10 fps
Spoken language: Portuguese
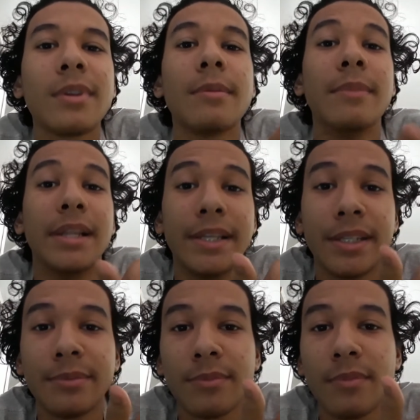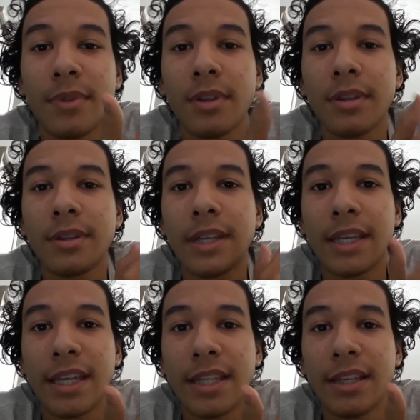Melina,
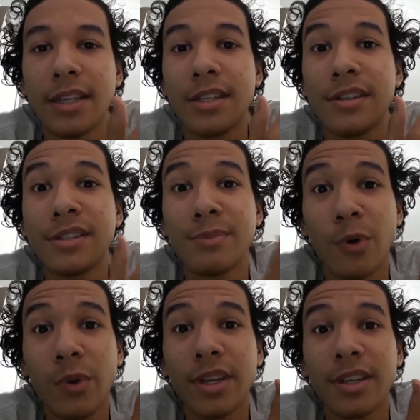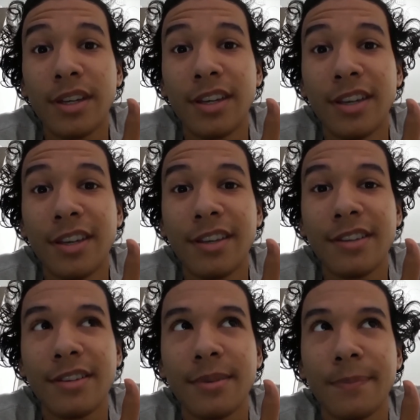Takeda, Smoke,
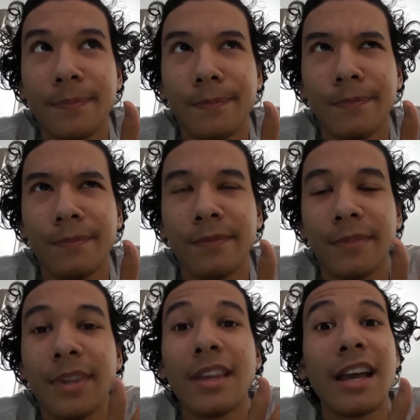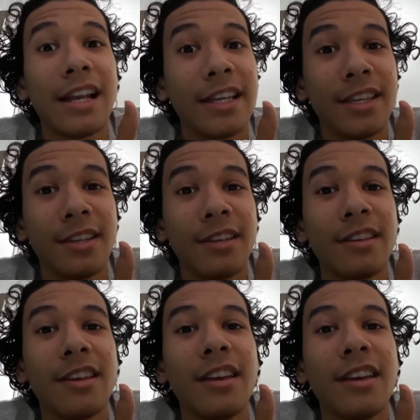hum, Arlequina,